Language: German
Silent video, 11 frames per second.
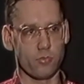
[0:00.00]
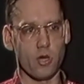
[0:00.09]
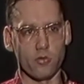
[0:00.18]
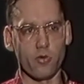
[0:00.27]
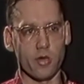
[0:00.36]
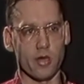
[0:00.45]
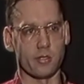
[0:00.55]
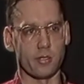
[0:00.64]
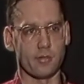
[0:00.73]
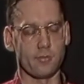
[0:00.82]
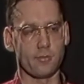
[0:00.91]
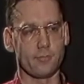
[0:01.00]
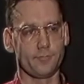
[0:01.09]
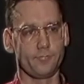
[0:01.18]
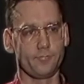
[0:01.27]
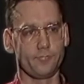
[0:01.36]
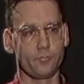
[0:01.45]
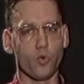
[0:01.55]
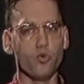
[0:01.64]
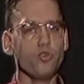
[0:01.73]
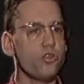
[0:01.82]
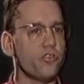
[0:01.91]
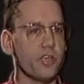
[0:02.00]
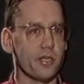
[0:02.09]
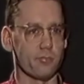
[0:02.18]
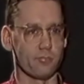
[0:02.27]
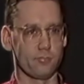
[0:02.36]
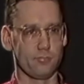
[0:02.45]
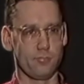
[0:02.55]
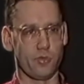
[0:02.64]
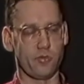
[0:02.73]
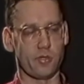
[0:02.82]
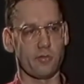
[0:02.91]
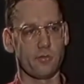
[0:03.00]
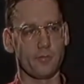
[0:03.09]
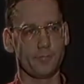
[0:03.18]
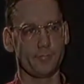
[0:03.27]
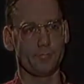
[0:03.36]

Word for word: ja, neuartig ist. Ungesehen bis jetzt.